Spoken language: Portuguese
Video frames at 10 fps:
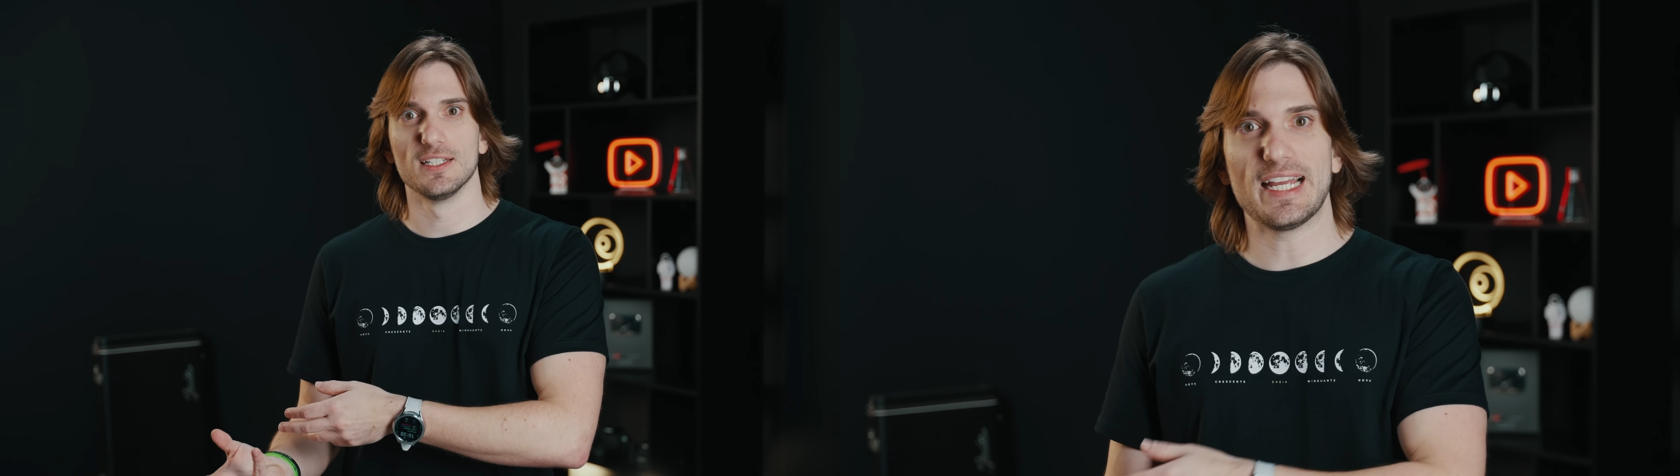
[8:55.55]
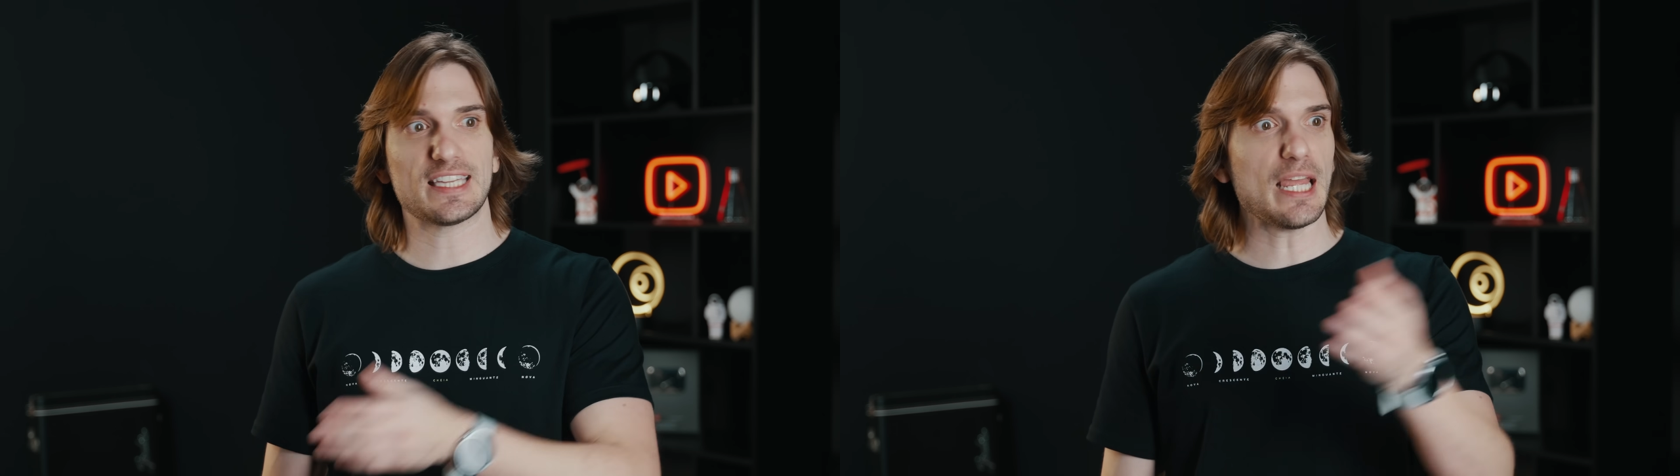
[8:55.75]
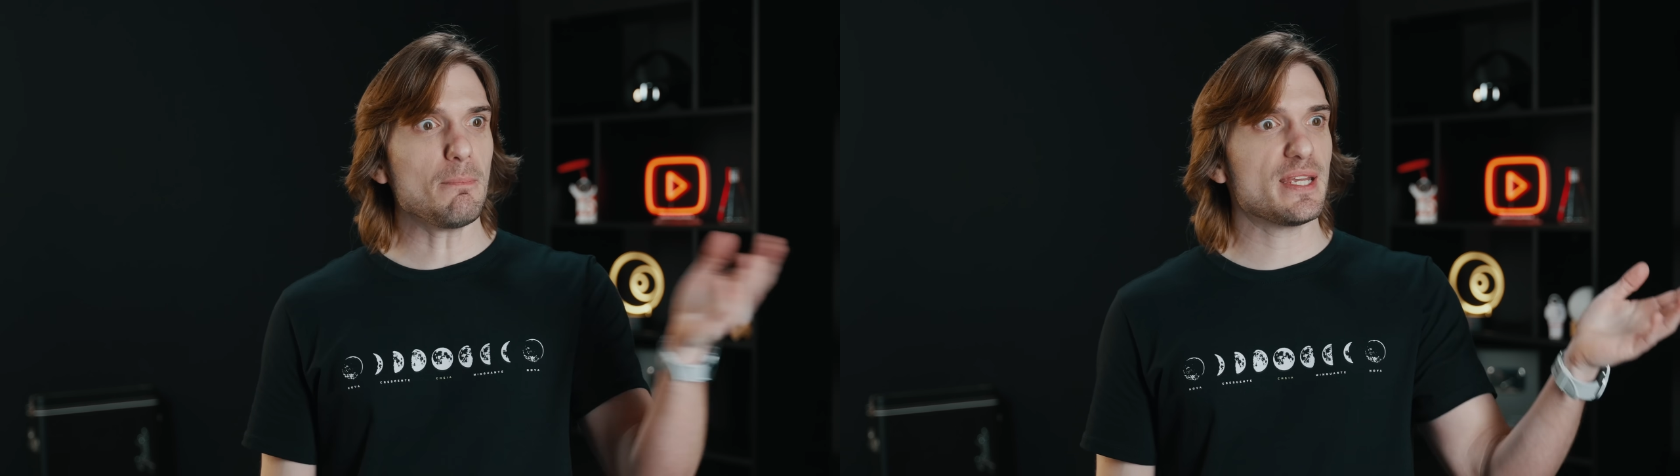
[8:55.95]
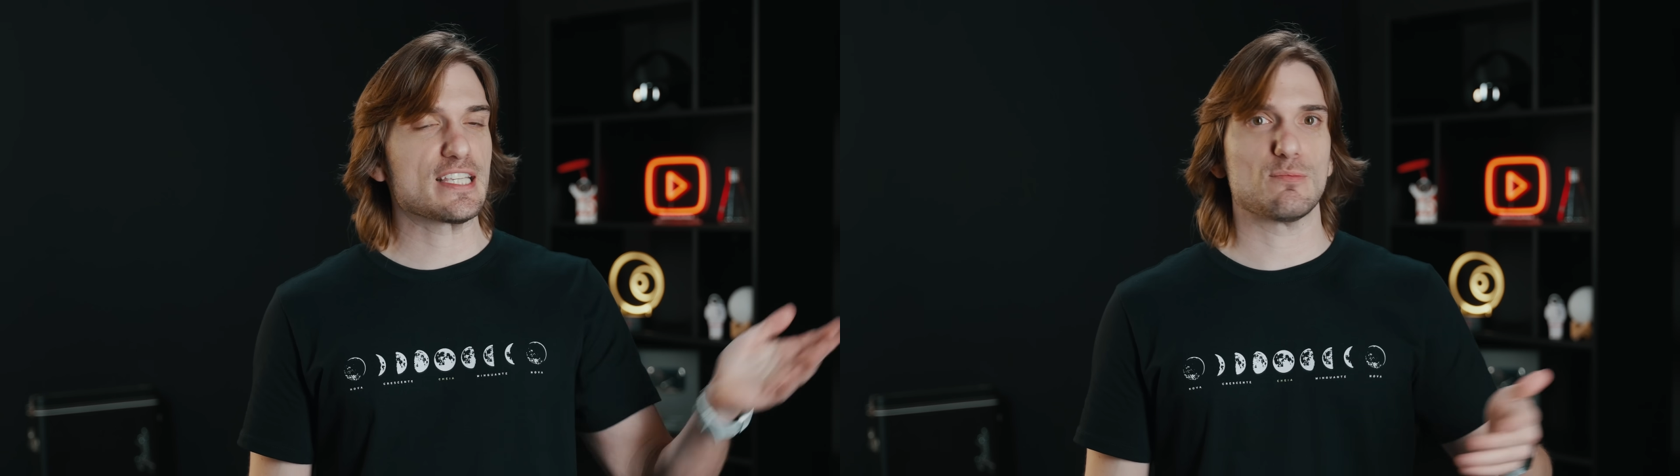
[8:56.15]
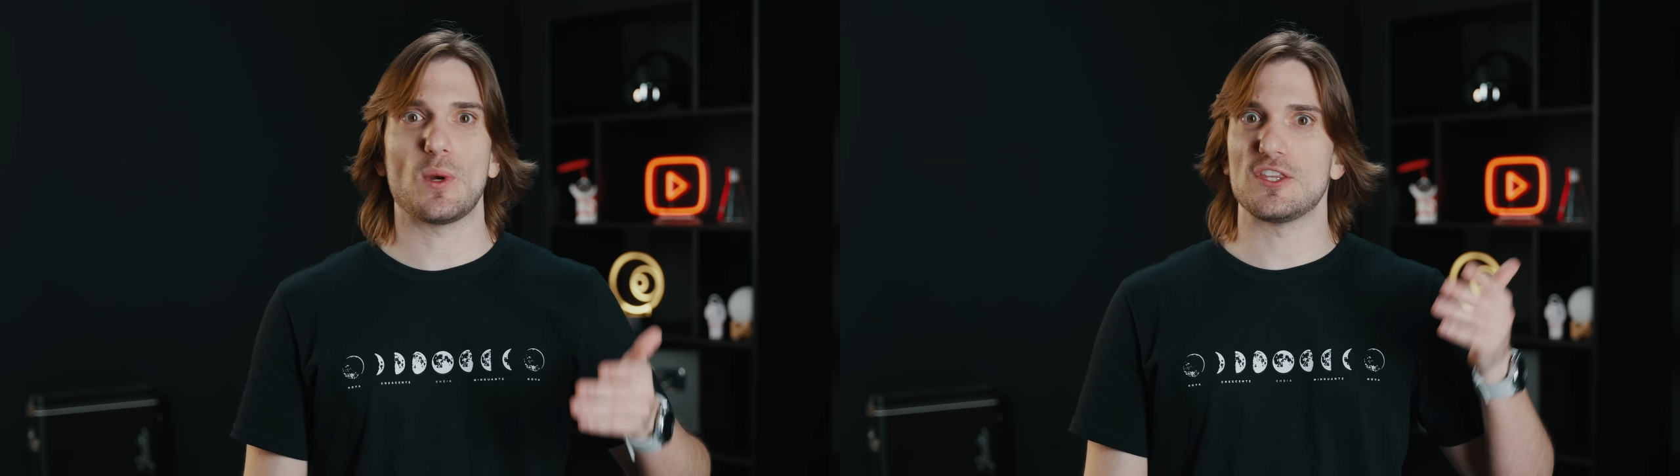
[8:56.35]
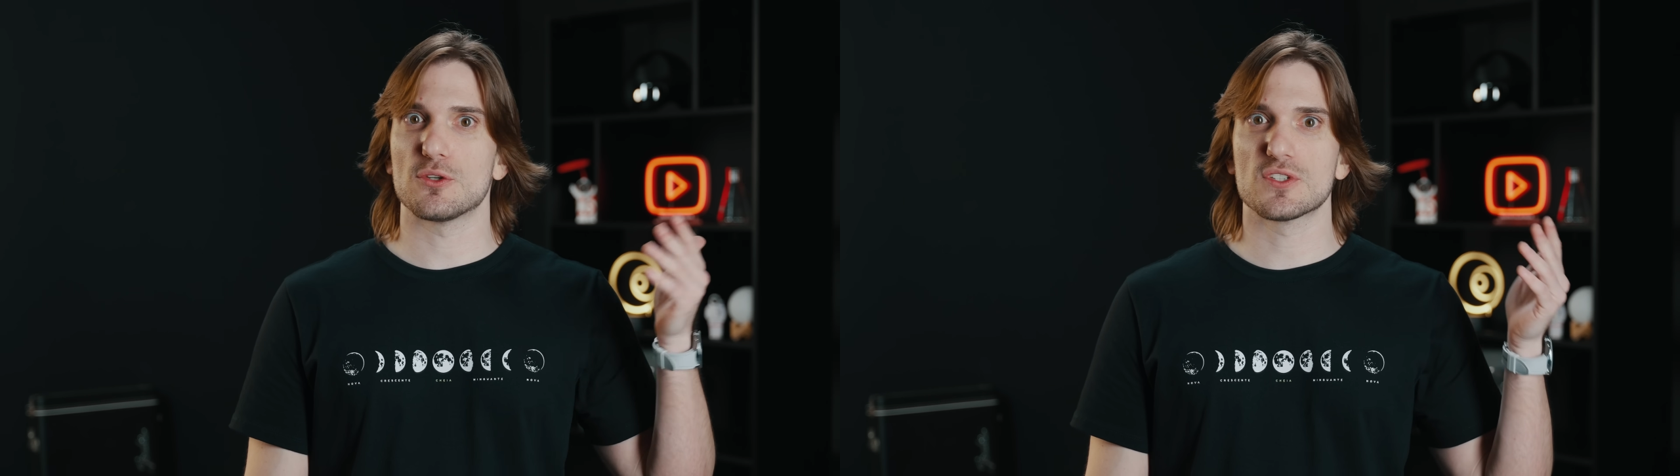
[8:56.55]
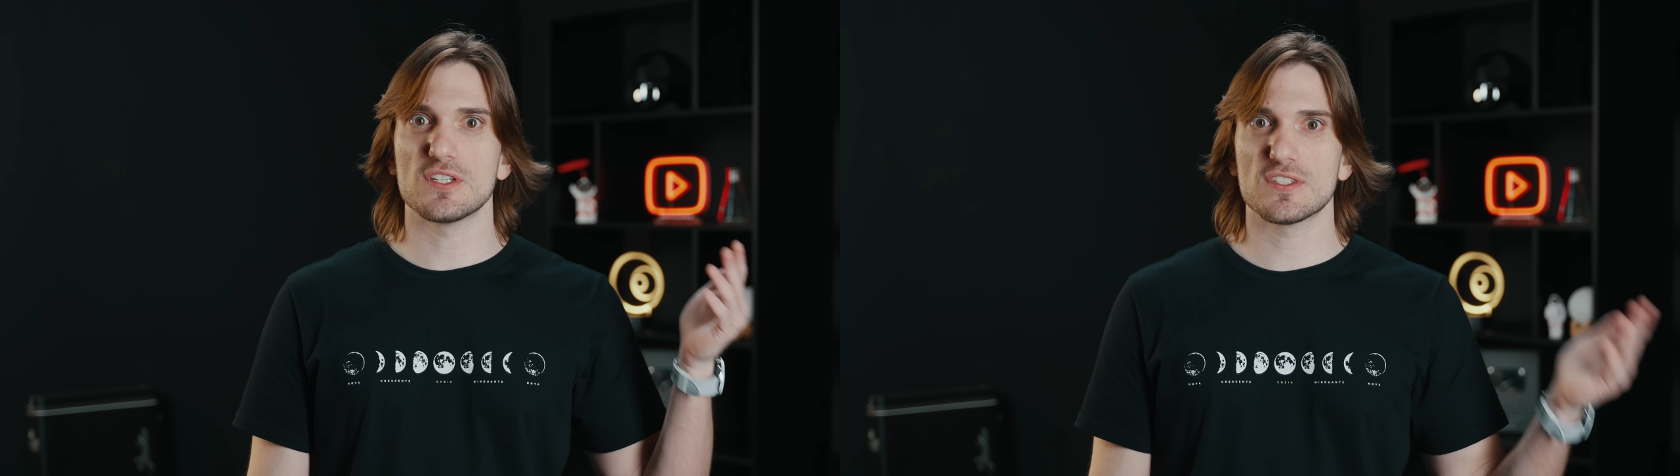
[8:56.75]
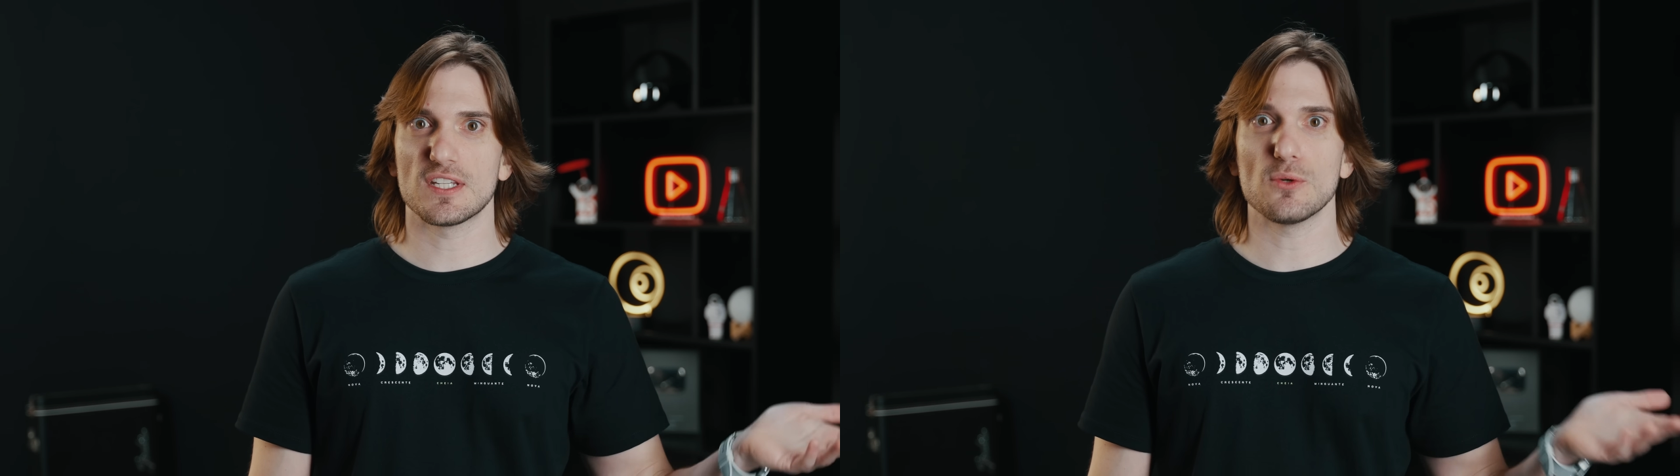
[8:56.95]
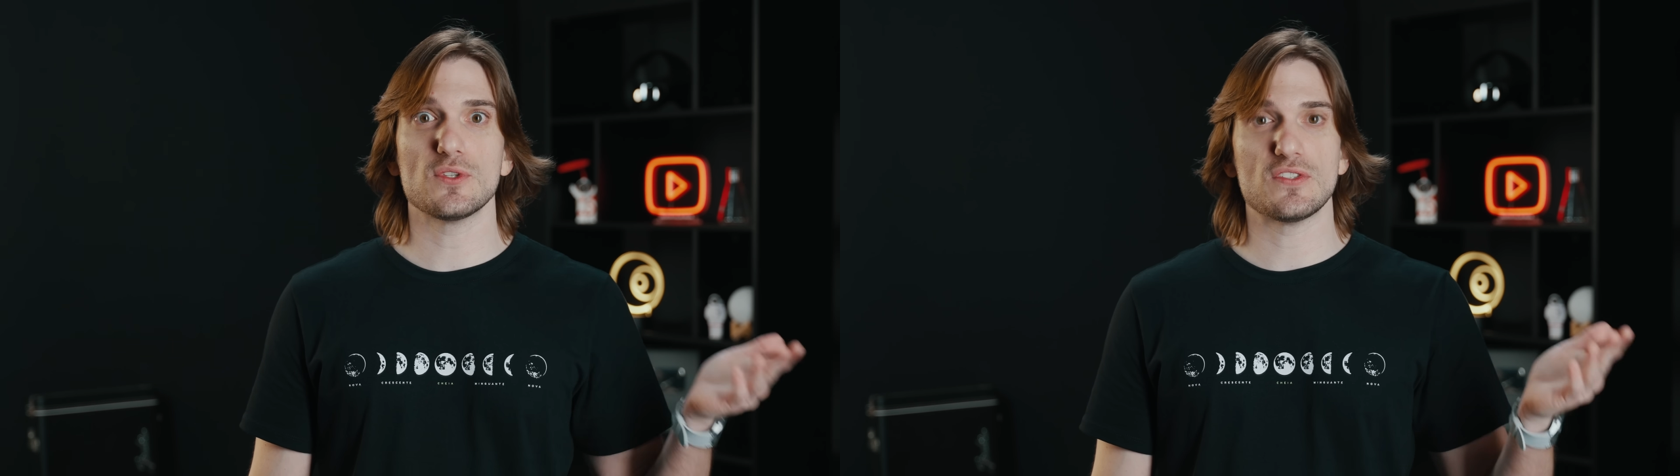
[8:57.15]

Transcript: E até mesmo entre os cristãos